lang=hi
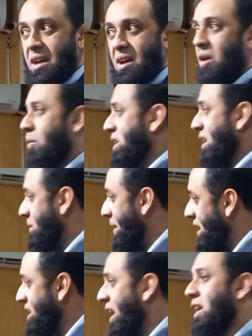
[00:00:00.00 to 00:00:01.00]
और वो जलसों में
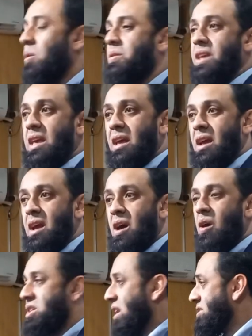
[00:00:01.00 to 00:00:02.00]
ना जा रही होती
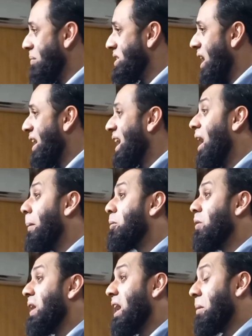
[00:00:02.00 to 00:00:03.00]
और जलसों में जाके
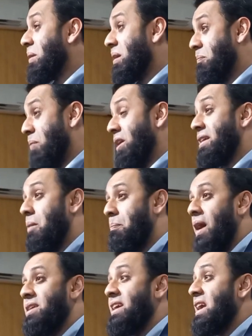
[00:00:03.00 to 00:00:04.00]
आपको एक पॉलिटिकल
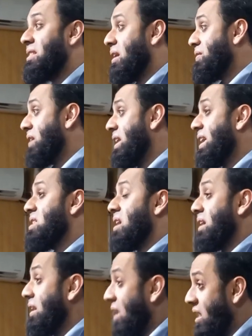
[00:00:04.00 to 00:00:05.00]
पार्टी की तरफदारी की
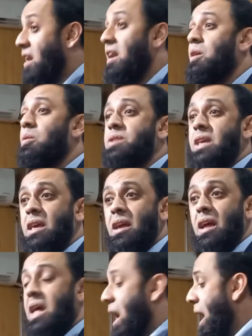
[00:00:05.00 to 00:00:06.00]
तलकीन ना कर रही होती
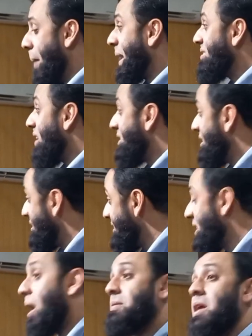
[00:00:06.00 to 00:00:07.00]
आपके साथी जजेस
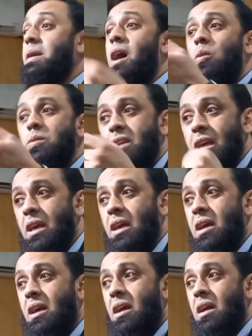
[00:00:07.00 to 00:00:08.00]
से रबते में ना होती
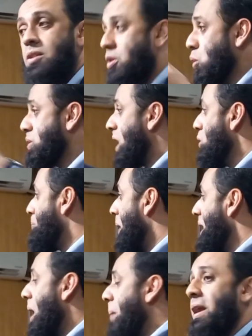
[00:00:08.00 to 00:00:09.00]
तो दूध का दूध
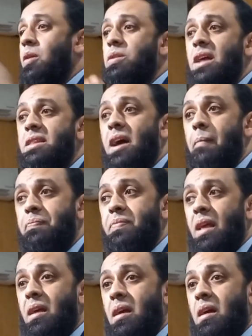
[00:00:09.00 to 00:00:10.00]
पानी का पानी हो जाता
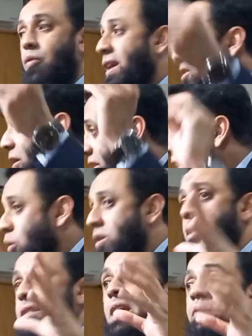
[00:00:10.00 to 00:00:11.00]
वो एग्जॉनरेट हो जाती